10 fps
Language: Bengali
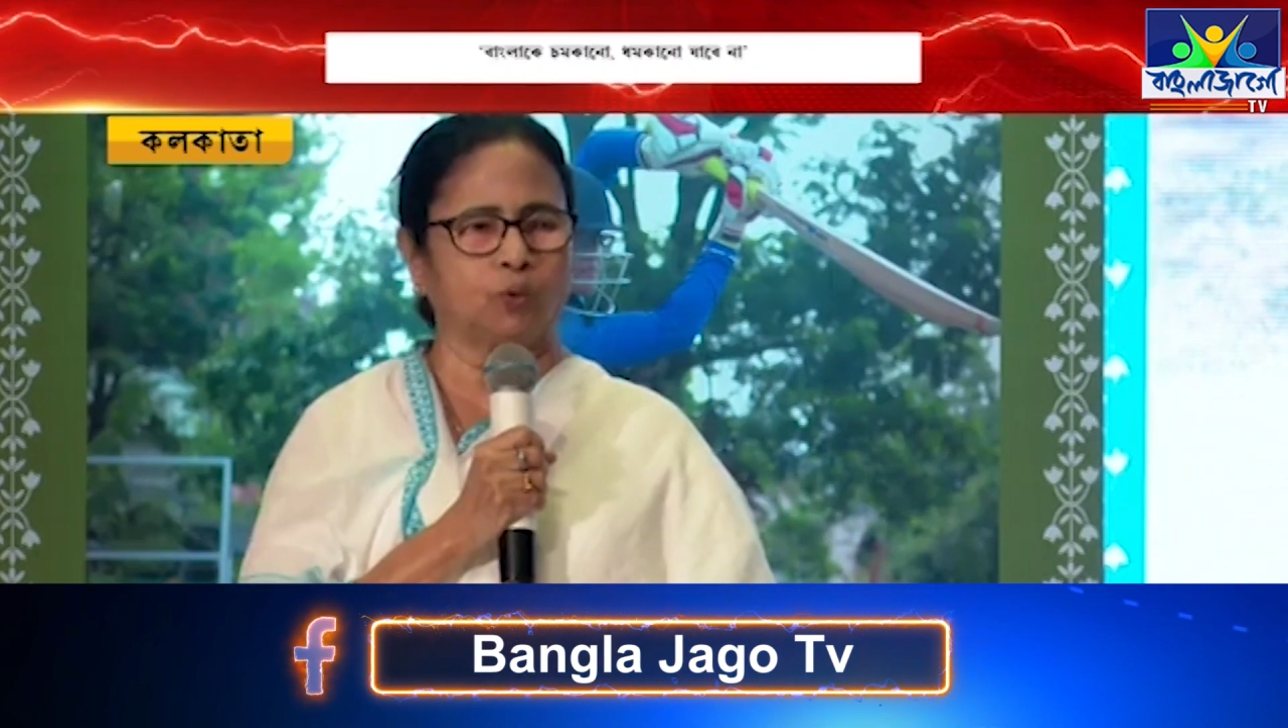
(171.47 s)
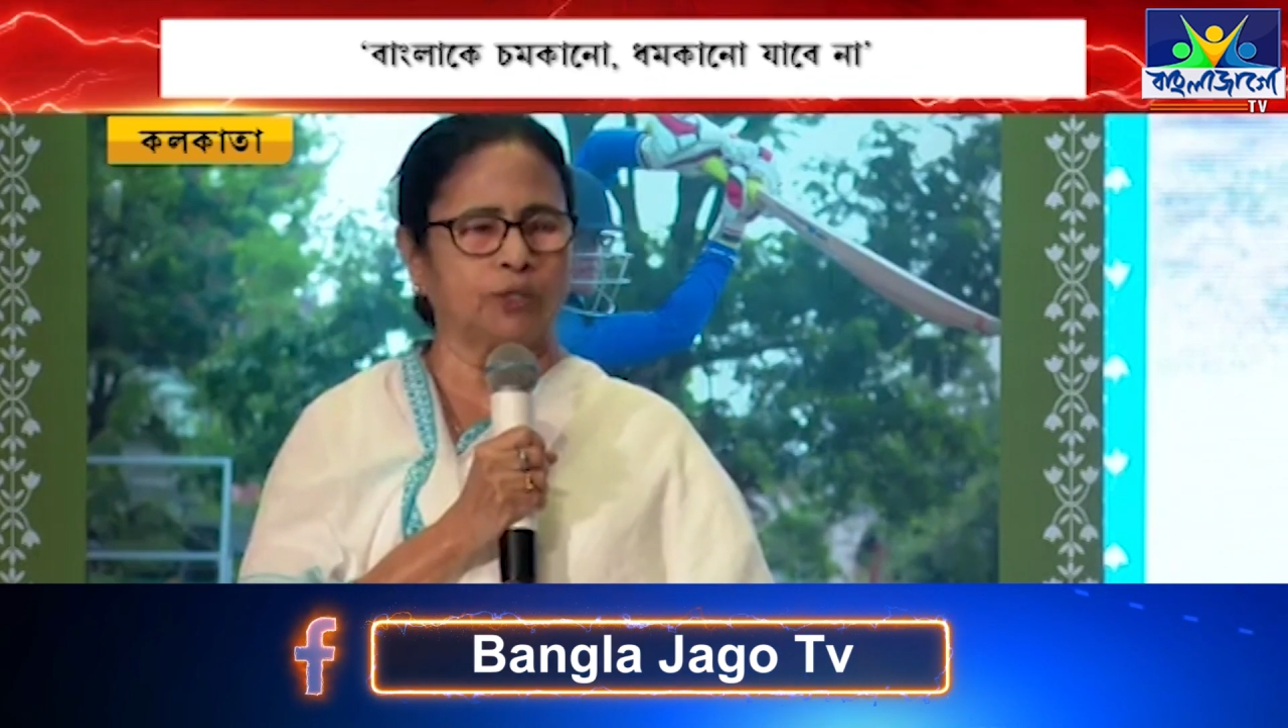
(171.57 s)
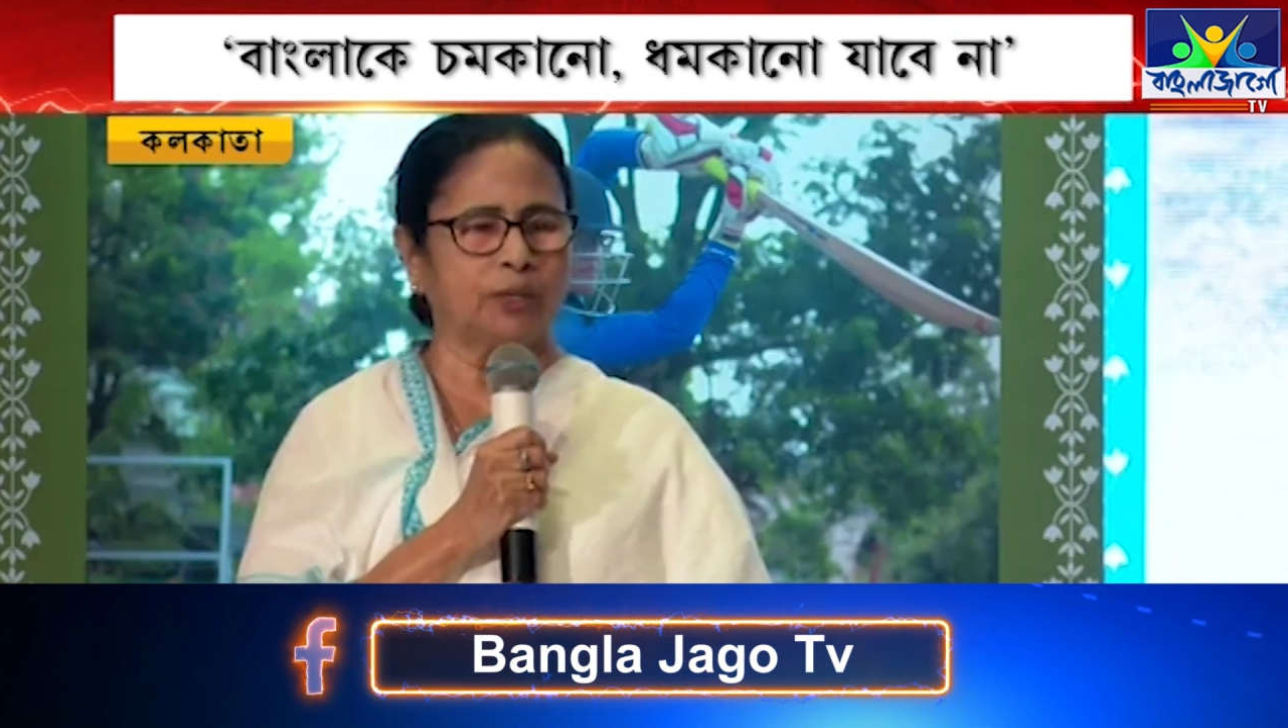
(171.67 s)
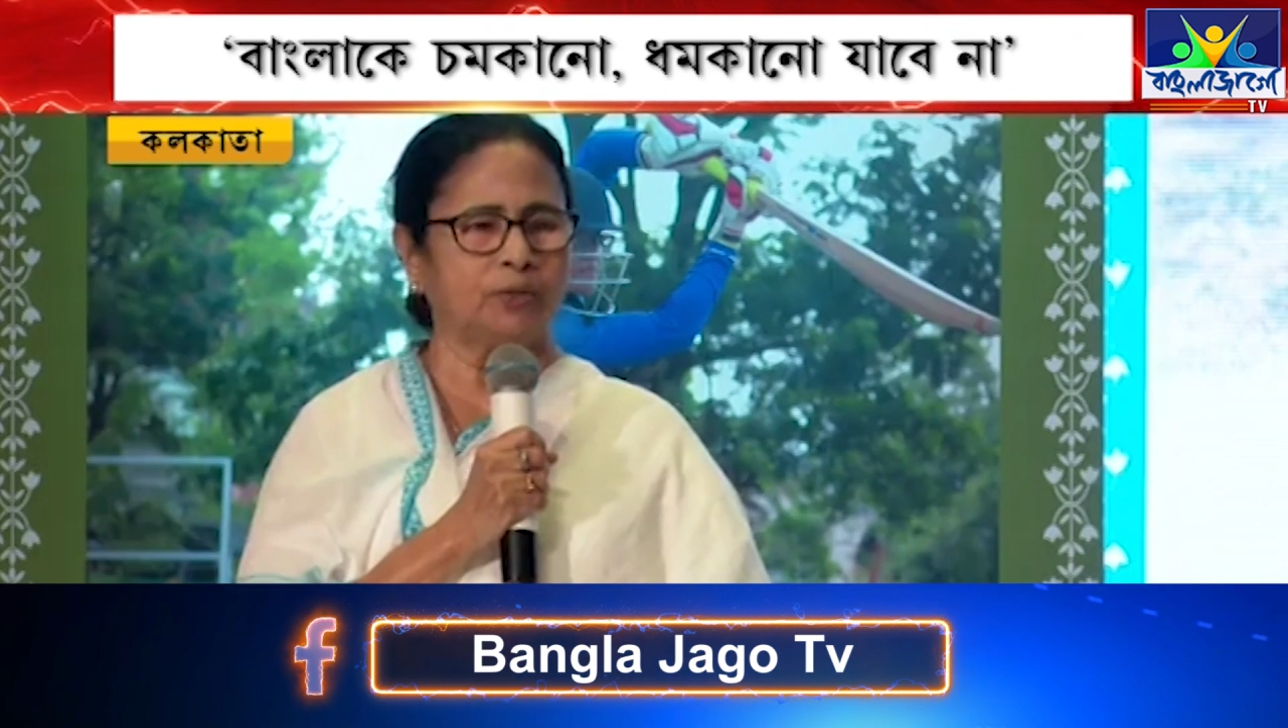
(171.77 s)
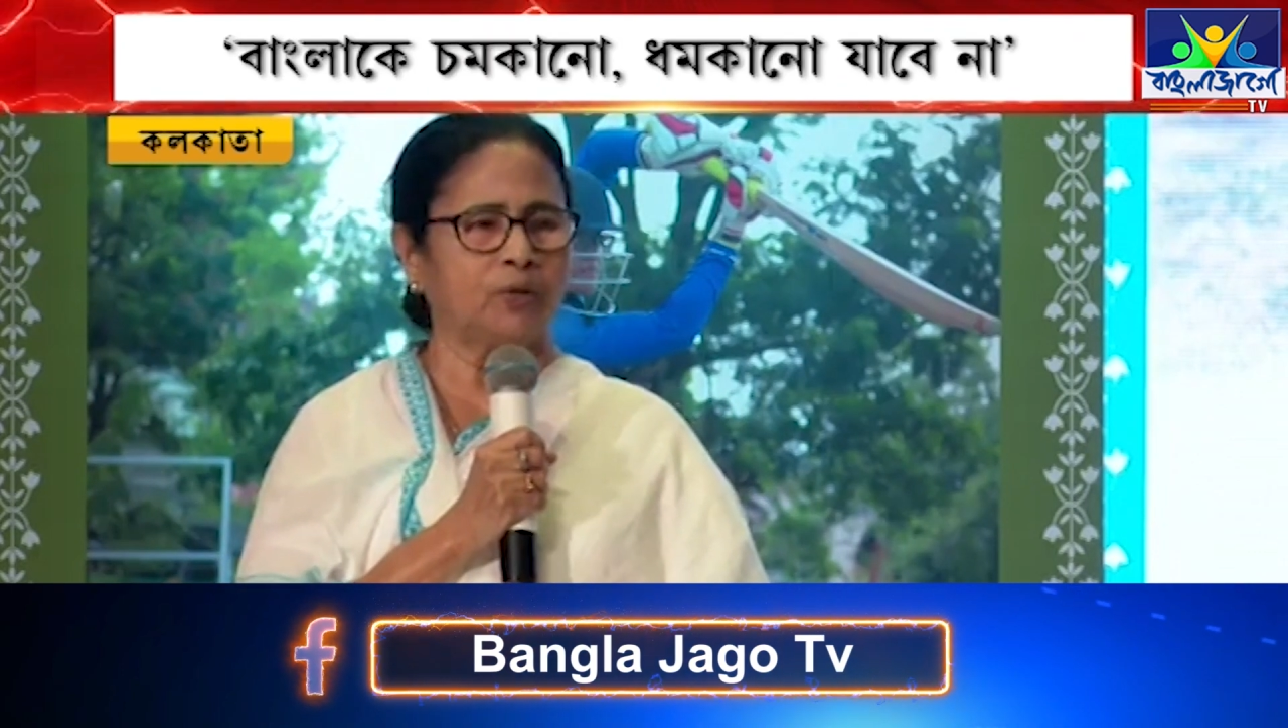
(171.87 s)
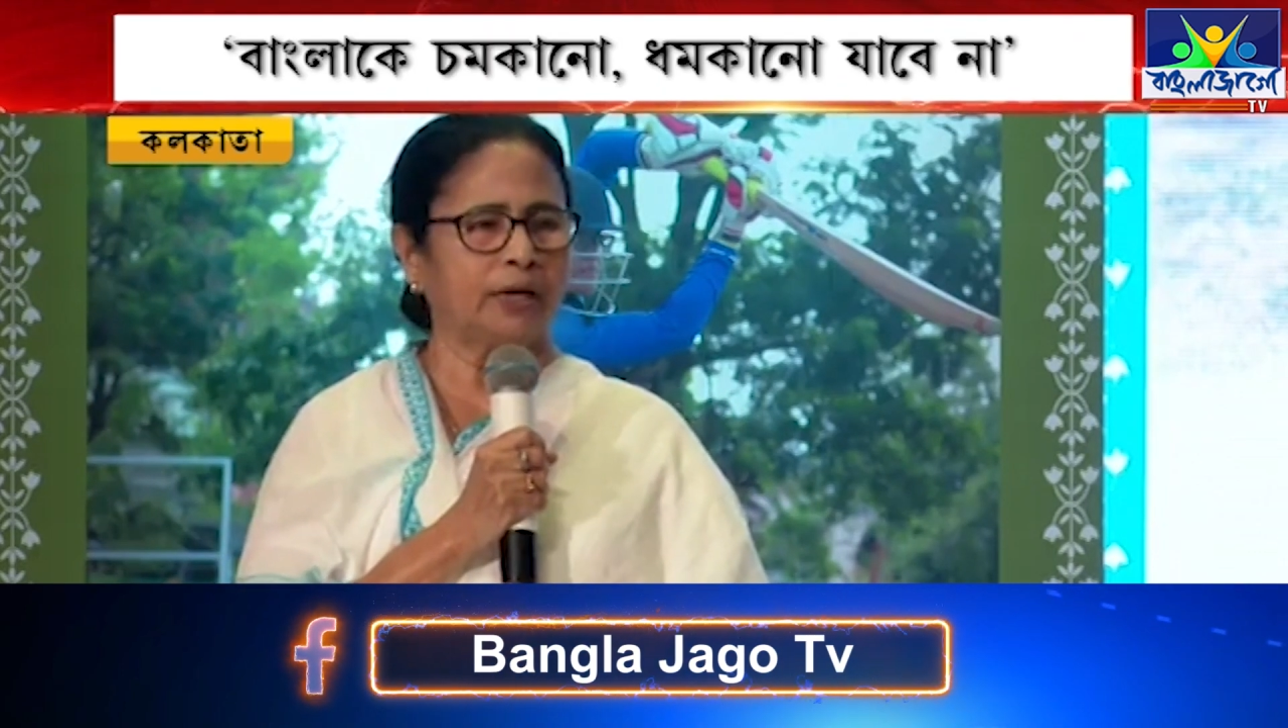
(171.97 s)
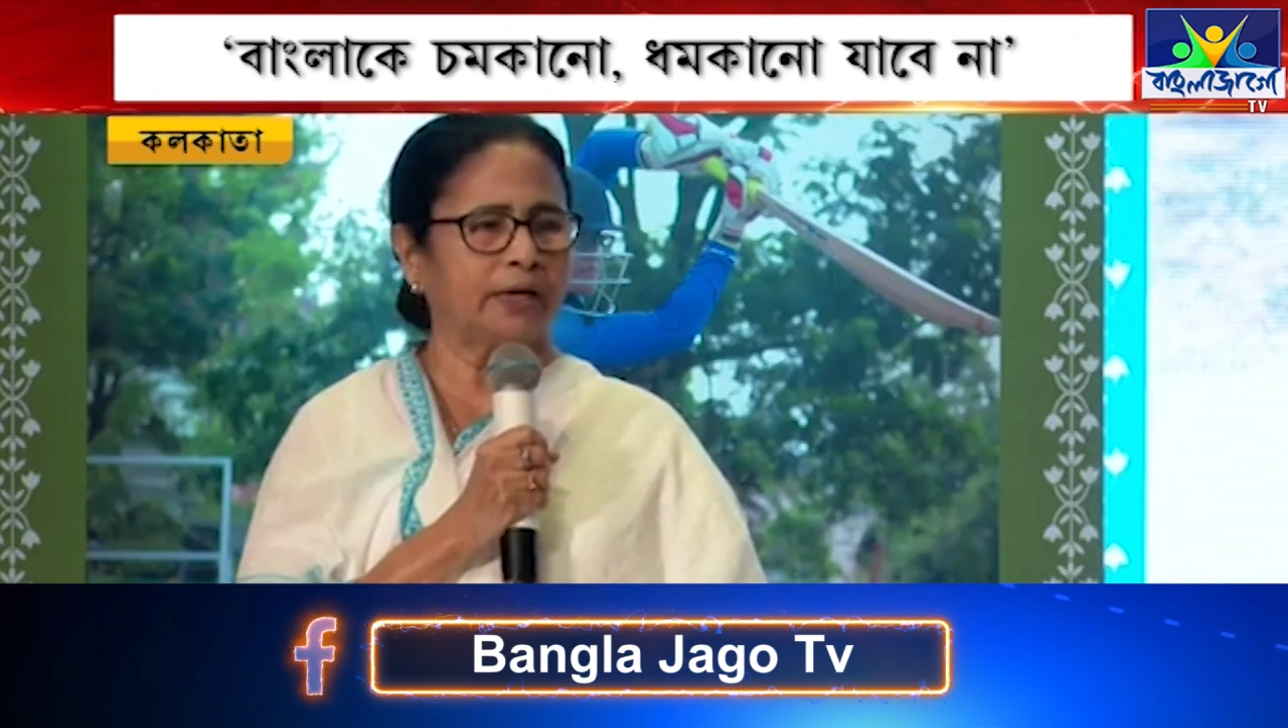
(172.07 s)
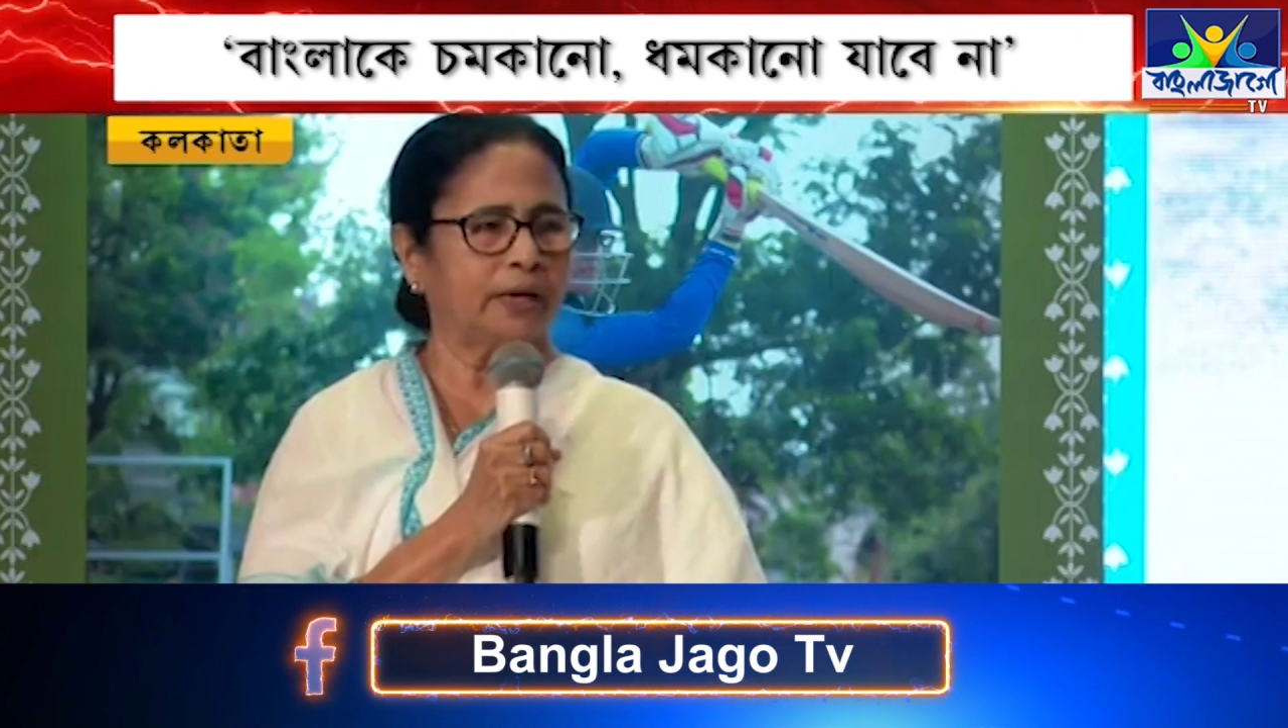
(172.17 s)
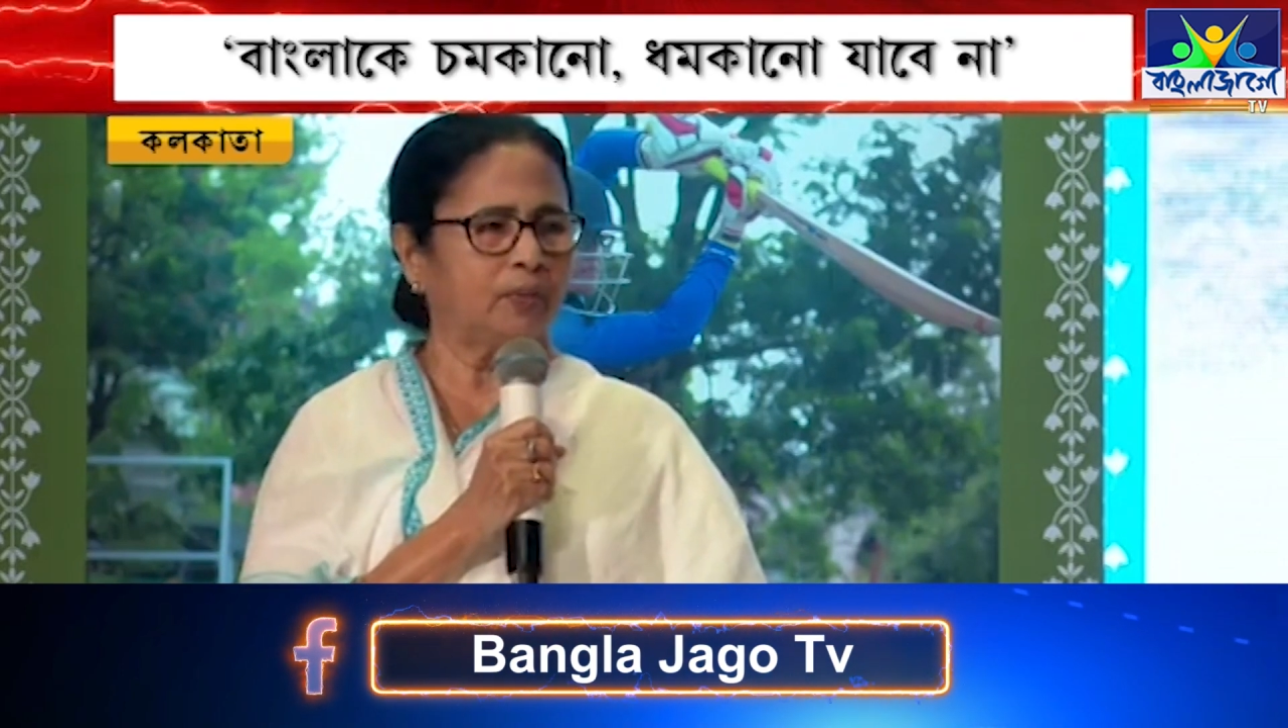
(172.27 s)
মরে যাবে ওকে আর